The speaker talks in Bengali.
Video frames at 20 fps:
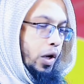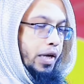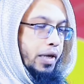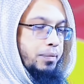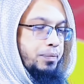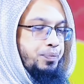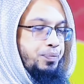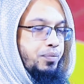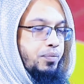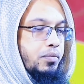বলে
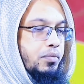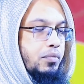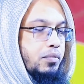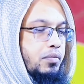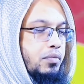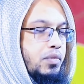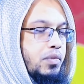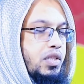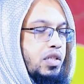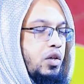
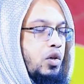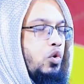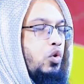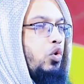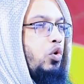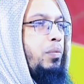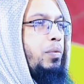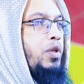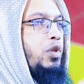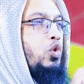
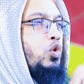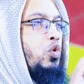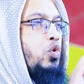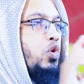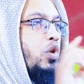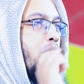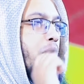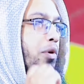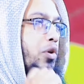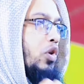খুবই
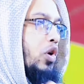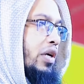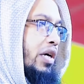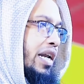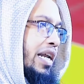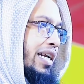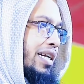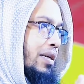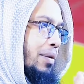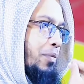সুন্দর এবং
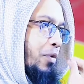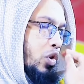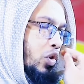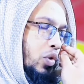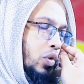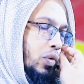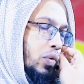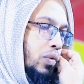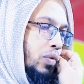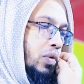দরকারি একটা
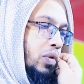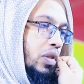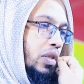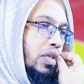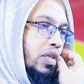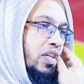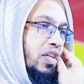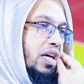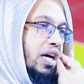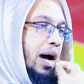প্রশ্ন
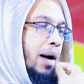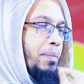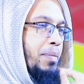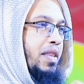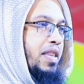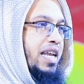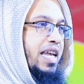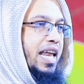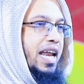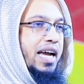
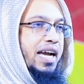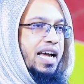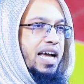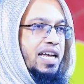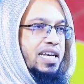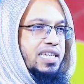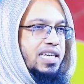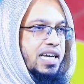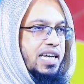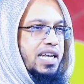আপনাদের এলাকায়
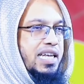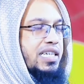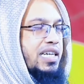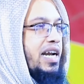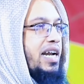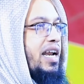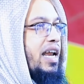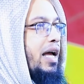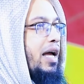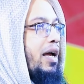আছে কিনা
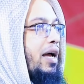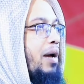জানি না